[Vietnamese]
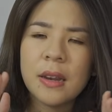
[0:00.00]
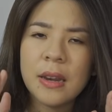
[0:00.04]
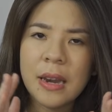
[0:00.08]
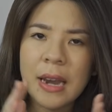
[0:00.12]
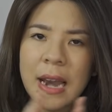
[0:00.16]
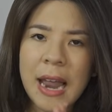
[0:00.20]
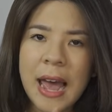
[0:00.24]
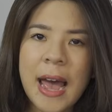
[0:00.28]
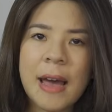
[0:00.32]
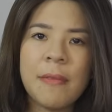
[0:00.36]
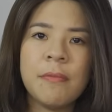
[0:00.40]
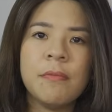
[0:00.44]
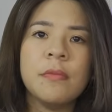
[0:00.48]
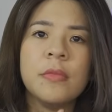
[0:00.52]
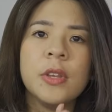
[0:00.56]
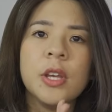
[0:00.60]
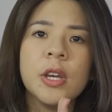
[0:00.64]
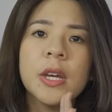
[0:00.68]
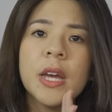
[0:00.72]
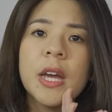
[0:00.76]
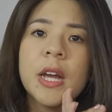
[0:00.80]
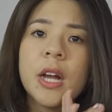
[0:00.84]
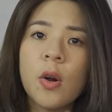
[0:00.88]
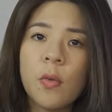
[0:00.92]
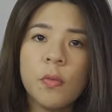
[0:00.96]
làm
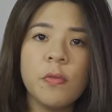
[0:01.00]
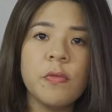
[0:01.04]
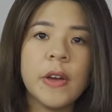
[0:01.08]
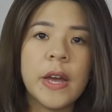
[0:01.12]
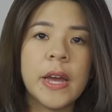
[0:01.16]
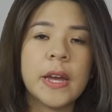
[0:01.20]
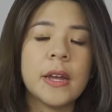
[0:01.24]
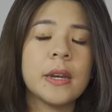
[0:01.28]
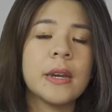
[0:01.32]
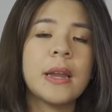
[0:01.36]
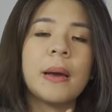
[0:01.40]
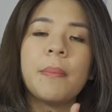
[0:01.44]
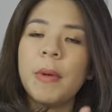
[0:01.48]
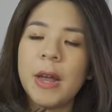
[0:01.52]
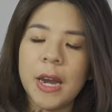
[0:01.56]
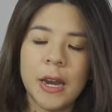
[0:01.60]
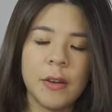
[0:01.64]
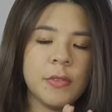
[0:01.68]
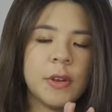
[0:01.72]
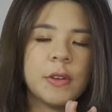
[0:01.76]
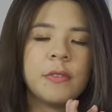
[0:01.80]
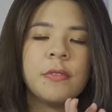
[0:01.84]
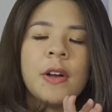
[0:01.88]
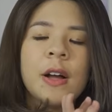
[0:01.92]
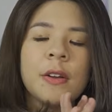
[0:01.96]
những cái công việc đặc biệt
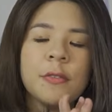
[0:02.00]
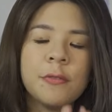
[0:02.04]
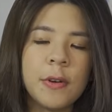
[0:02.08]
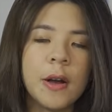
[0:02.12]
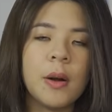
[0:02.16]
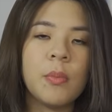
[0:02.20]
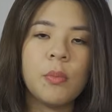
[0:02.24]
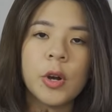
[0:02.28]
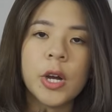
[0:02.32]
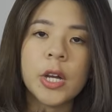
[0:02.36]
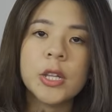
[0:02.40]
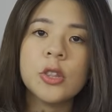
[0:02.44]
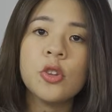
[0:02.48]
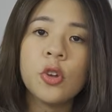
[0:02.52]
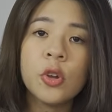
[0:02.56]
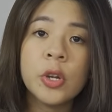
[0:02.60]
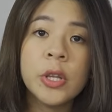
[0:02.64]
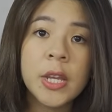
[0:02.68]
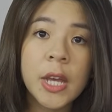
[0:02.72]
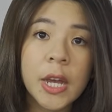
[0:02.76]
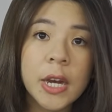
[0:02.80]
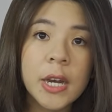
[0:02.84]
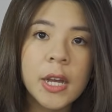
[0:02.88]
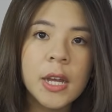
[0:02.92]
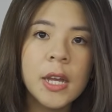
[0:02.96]
là việc văn phòng một cách
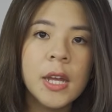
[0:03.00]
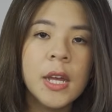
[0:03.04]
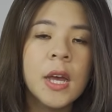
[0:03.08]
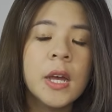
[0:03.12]
tốt nhất á,